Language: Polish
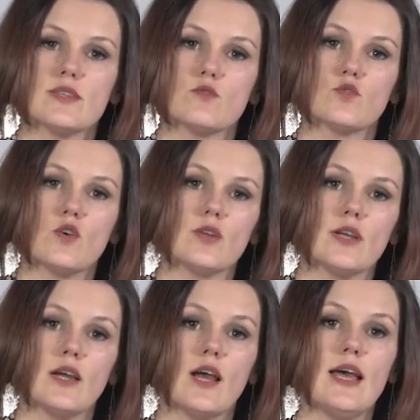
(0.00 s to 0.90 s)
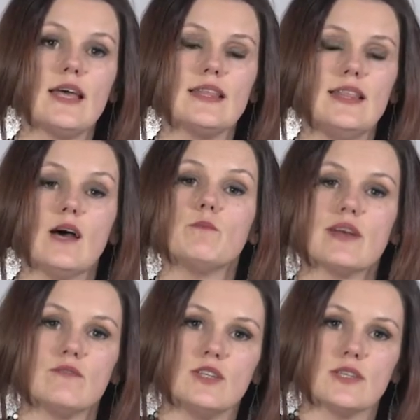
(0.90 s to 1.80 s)
Zasłużonych dla
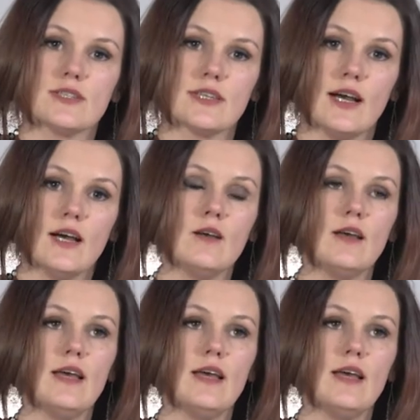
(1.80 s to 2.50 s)
Praw Dziecka.